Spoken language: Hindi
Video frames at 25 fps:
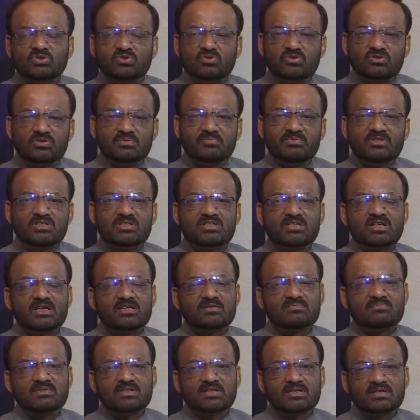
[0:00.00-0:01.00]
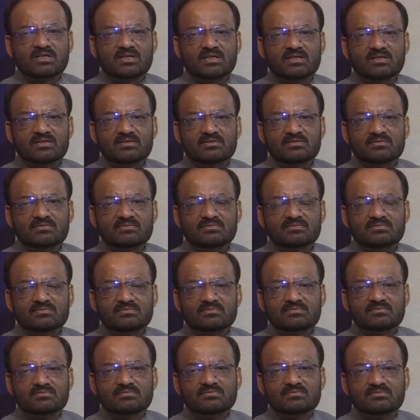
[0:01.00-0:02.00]
खुद भी सेहतमंद रहें
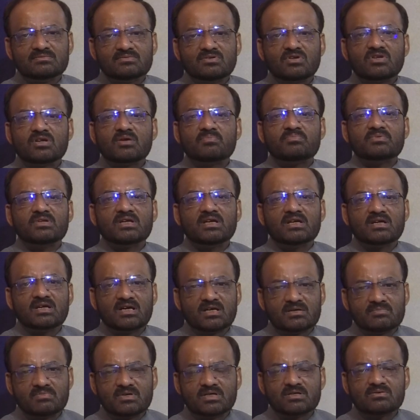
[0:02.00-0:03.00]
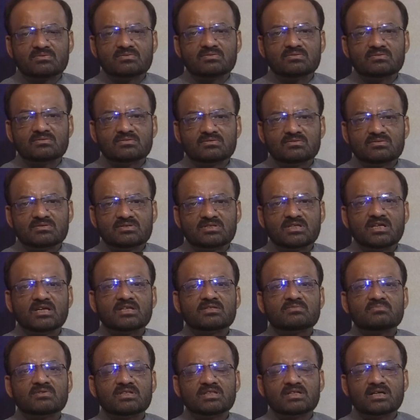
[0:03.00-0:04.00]
और अपने घर भर को
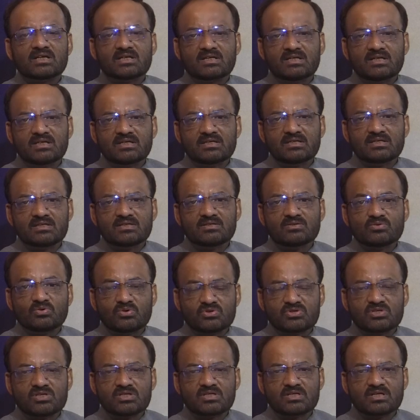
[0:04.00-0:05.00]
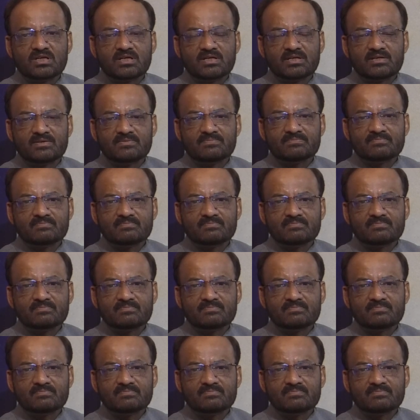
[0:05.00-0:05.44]
सेहतमंद रखने की कोशिश करें